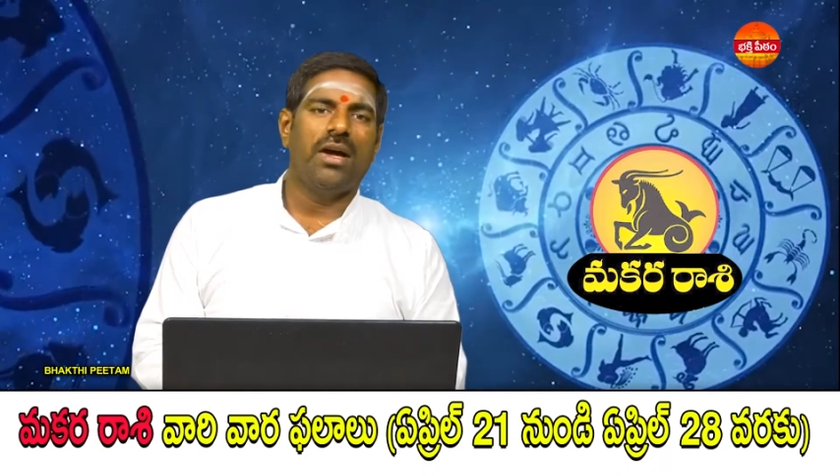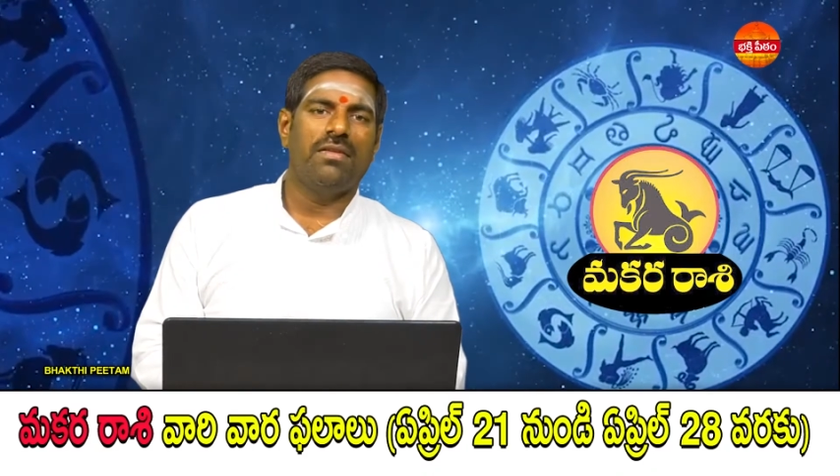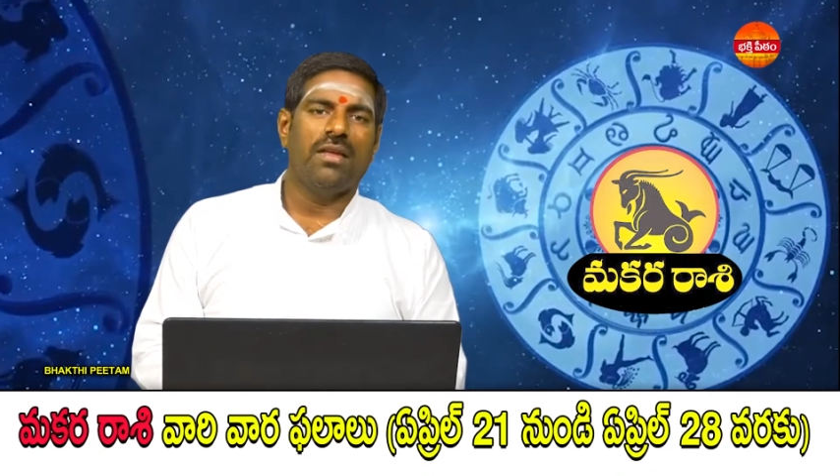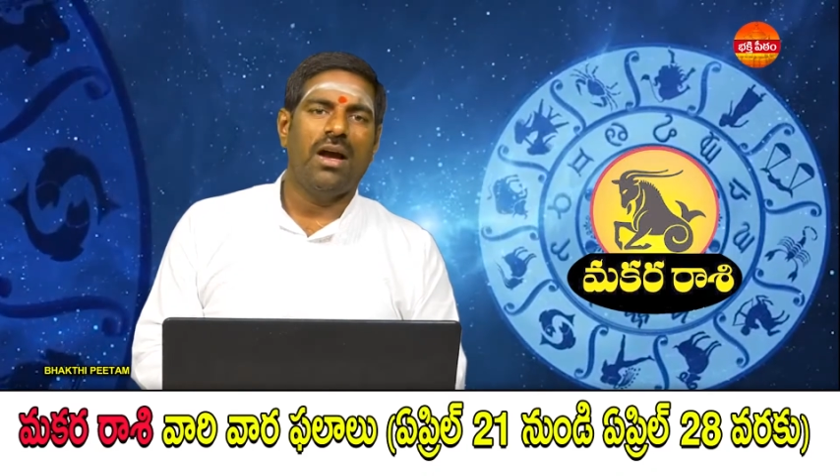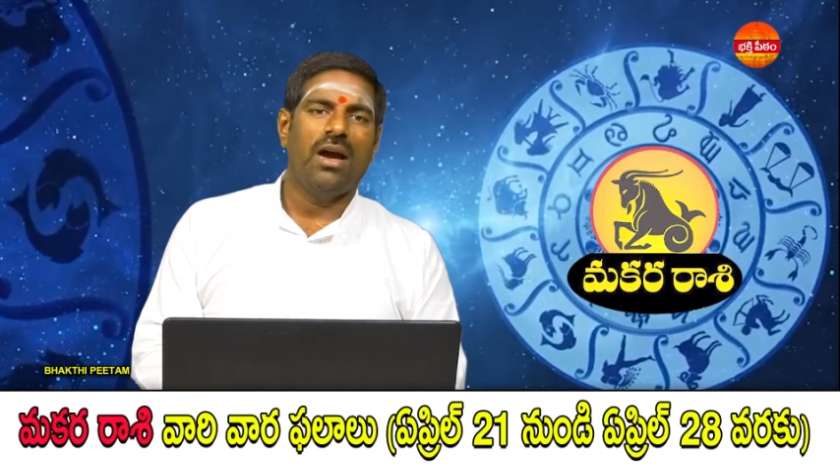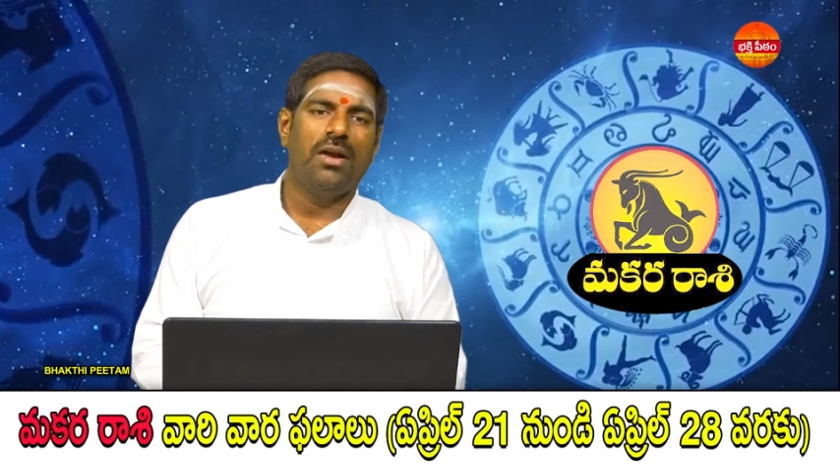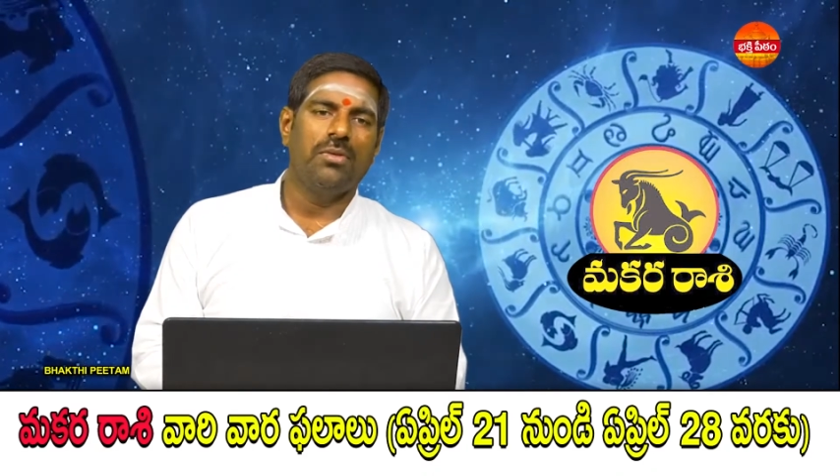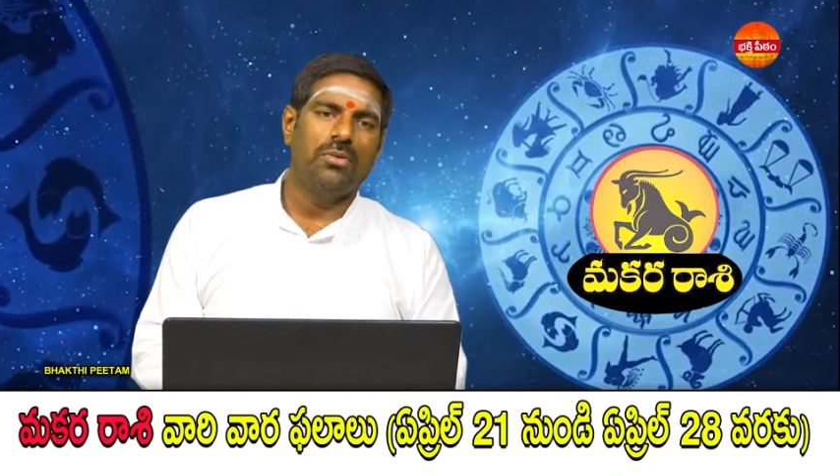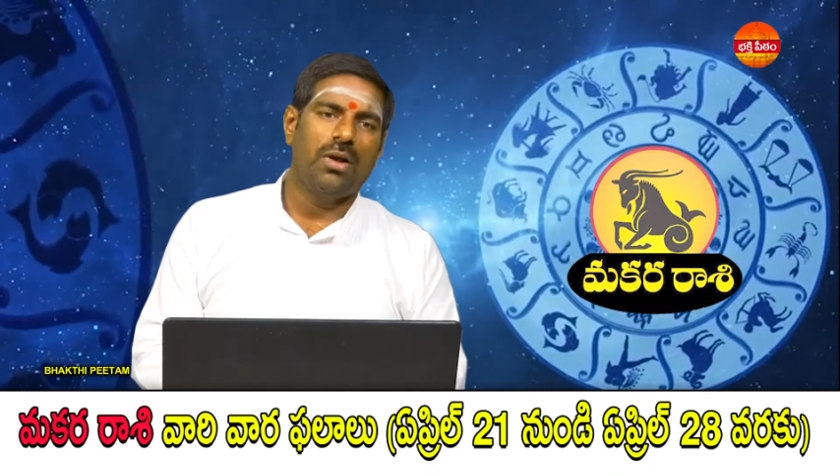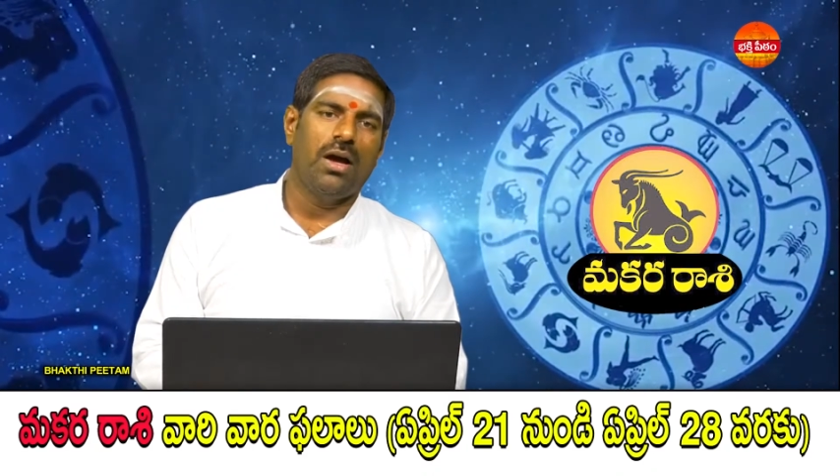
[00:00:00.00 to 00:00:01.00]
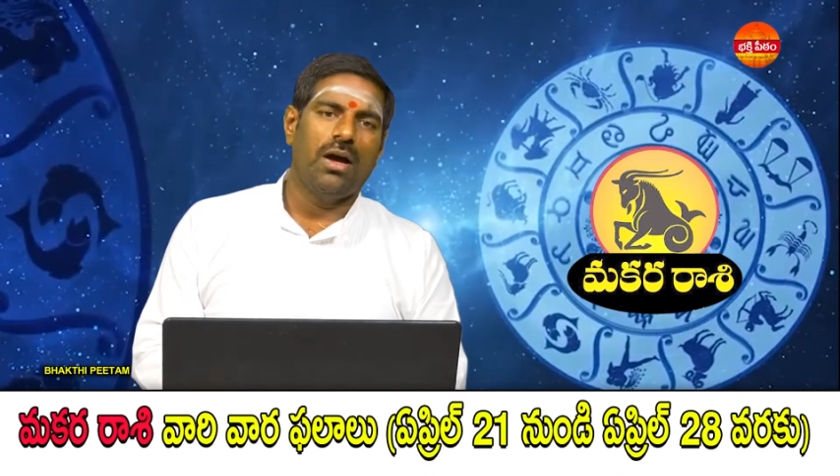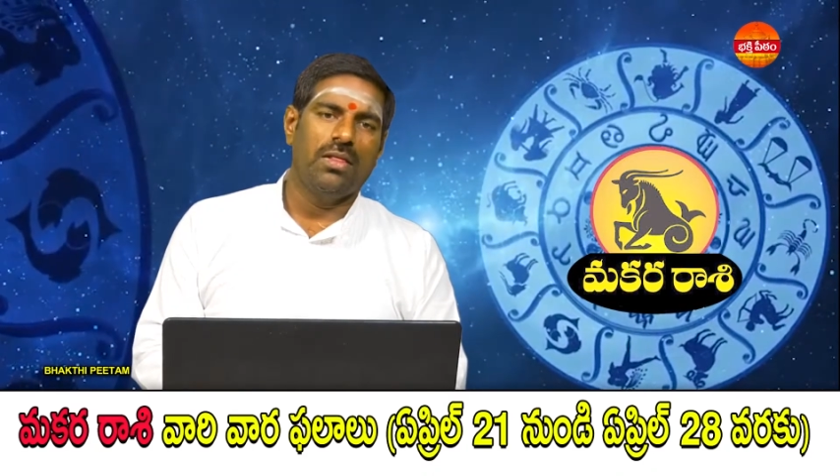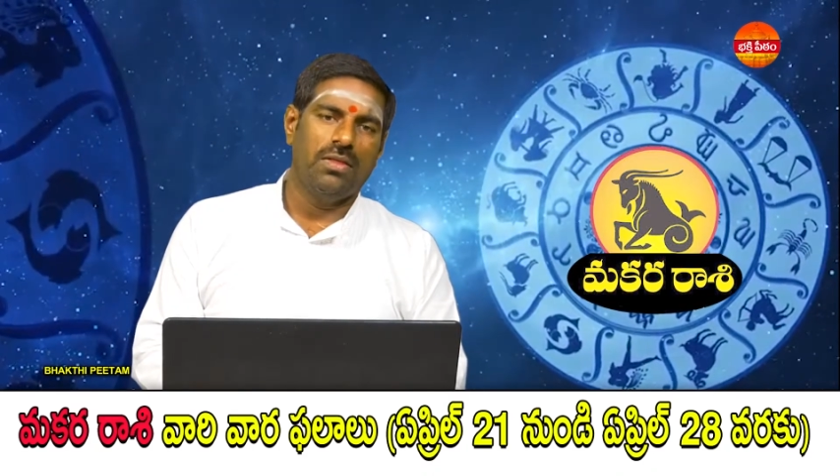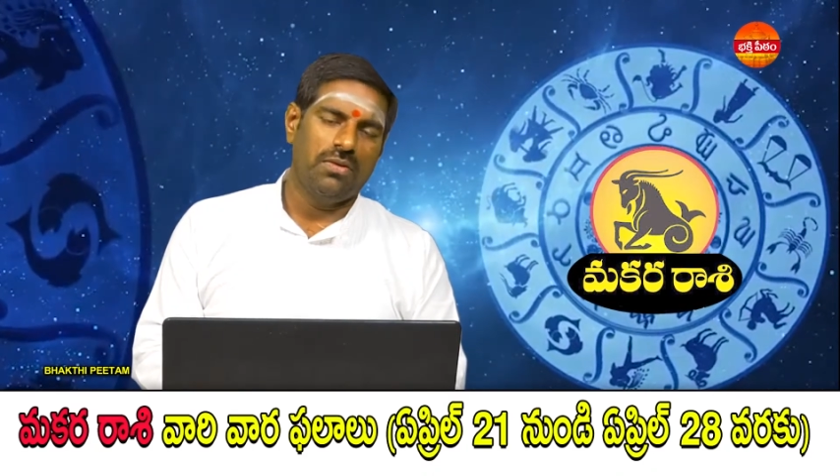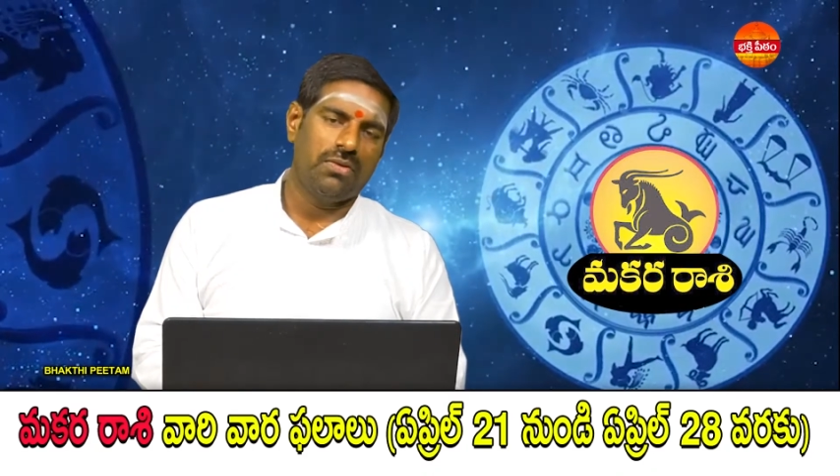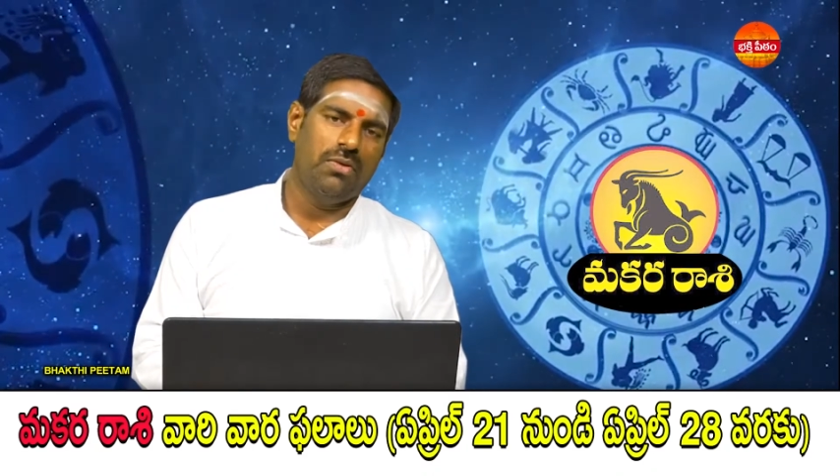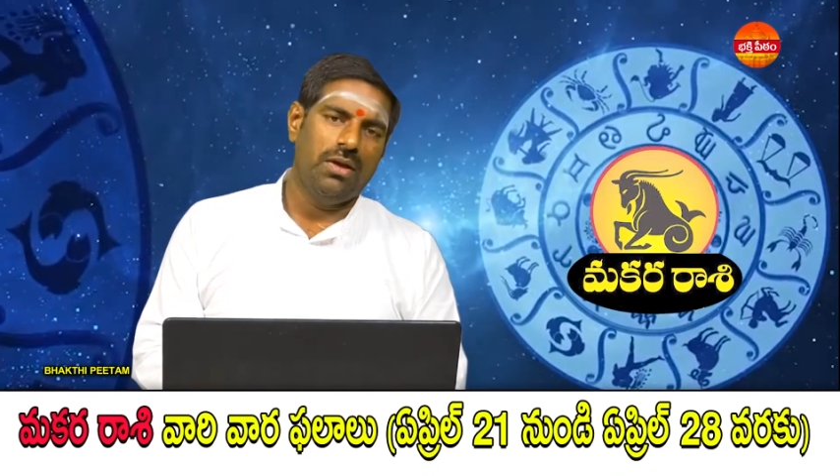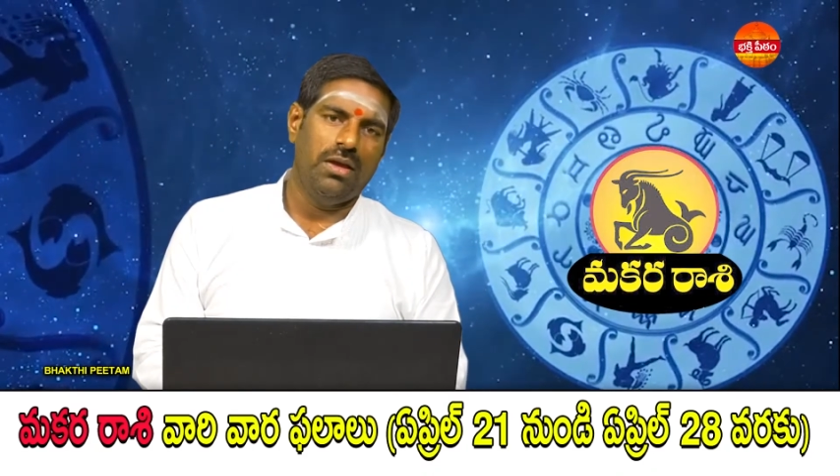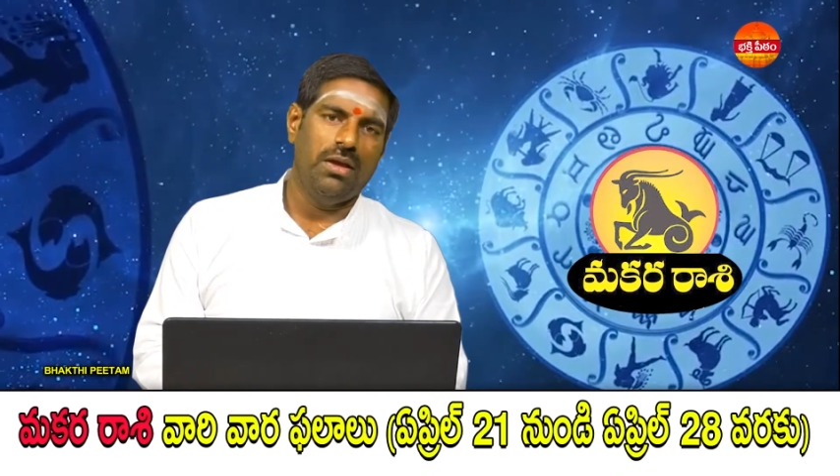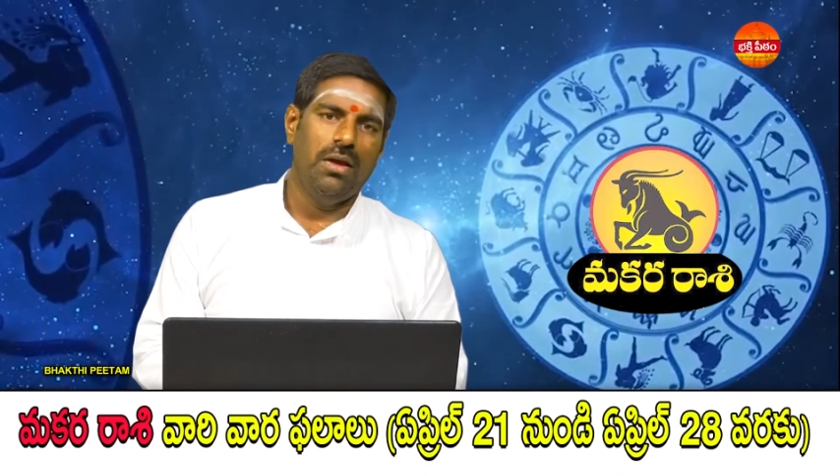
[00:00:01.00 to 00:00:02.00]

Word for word: వారి సలహాలను కూడా తీసుకోండి